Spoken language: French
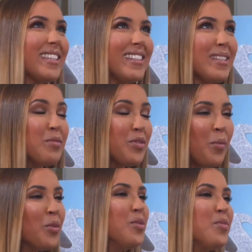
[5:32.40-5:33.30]
c'est
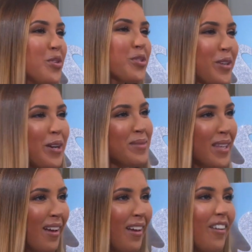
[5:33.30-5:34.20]
dans mon humour, je suis comme
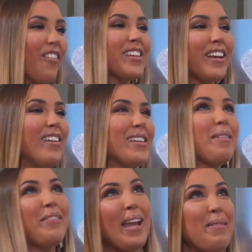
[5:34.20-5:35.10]
ça. Quand je rigole, j'aime
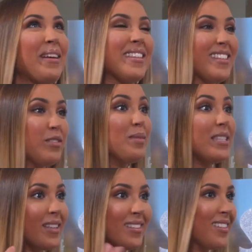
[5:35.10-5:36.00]
bien faire la princesse et tout, mais
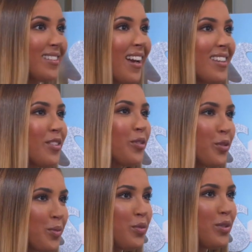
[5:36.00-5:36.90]
ça, reste de
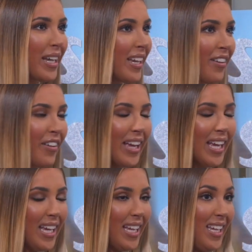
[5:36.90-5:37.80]
l'humour. Et, euh,
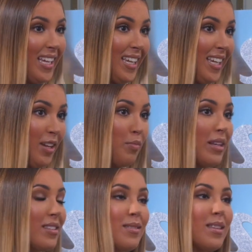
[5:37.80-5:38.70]
et
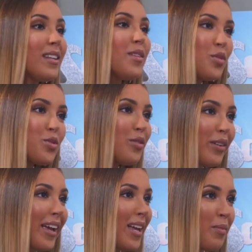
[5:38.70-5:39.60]
bah, celles qui me suivent
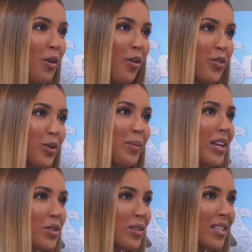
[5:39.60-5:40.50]
réellement euh, sur mes
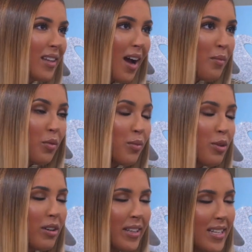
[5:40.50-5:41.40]
réseaux, etc.,
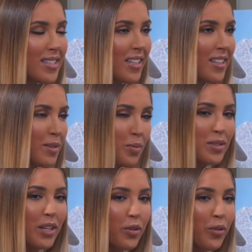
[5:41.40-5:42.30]
me, connaissent. Et c'est
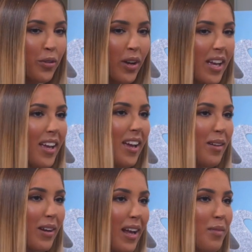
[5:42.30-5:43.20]
pour ça que,
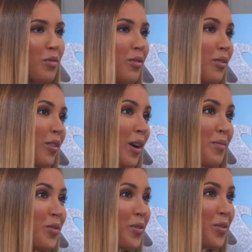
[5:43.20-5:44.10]
voilà, elles
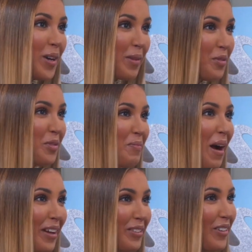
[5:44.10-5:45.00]
m'ont fait
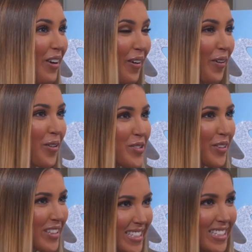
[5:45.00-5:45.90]
part de leur euh,
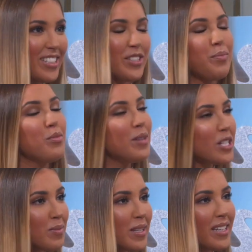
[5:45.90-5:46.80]
ressenti et j'ai pu
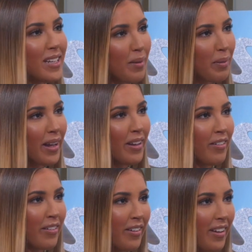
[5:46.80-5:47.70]
m'expliquer après
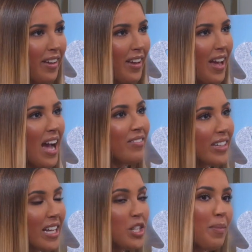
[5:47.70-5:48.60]
euh,
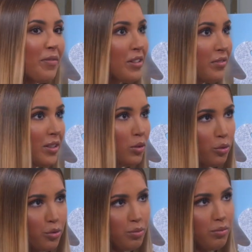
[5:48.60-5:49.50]
avec elles. J'ai pas fait de vidéo
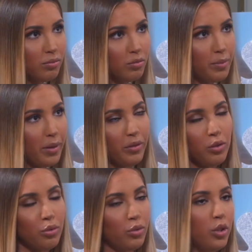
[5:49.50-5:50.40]
YouTube, j'ai pas
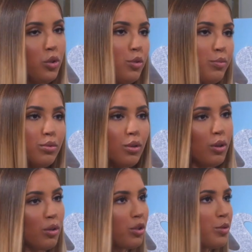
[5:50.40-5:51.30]
fait de vidéo
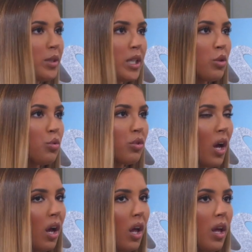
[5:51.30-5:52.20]
pour expliquer tout
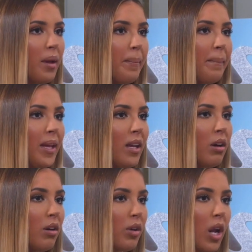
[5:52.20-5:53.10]
ça. Mais
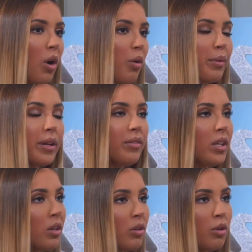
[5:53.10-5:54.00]
voilà, en
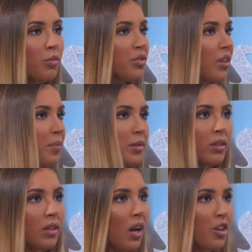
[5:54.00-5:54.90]
privé, dans mon Snap,
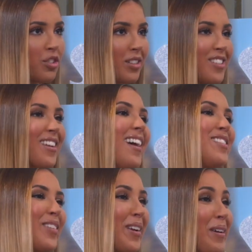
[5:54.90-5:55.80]
etc., j'ai
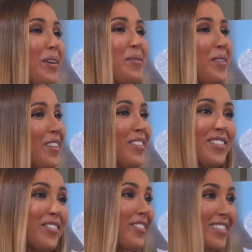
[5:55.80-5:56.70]
rassuré ma communauté en
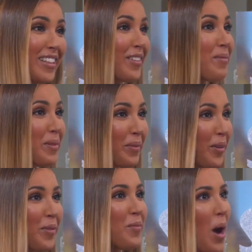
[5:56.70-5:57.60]
disant que j'étais
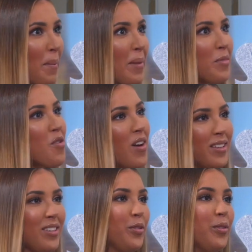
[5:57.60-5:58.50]
complètement moi-même,
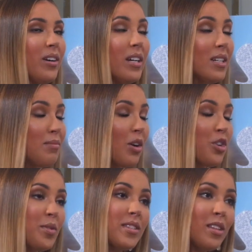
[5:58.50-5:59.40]
quoi, et que
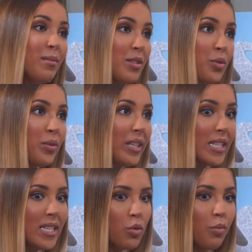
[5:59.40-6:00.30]
malheureusement, c'est une émission et
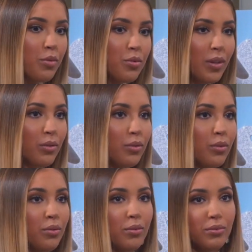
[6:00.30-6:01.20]
qu'ils ont besoin
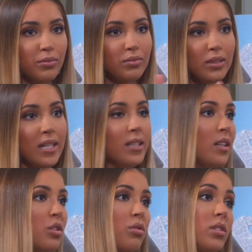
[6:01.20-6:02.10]
de telle et
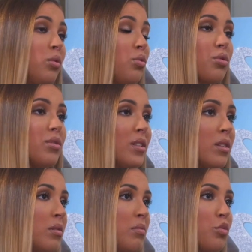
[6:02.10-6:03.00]
telle chose et d'autres choses,
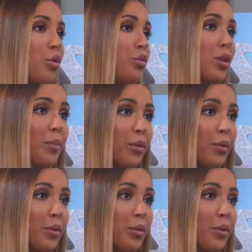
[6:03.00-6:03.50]
ils s'en foutent un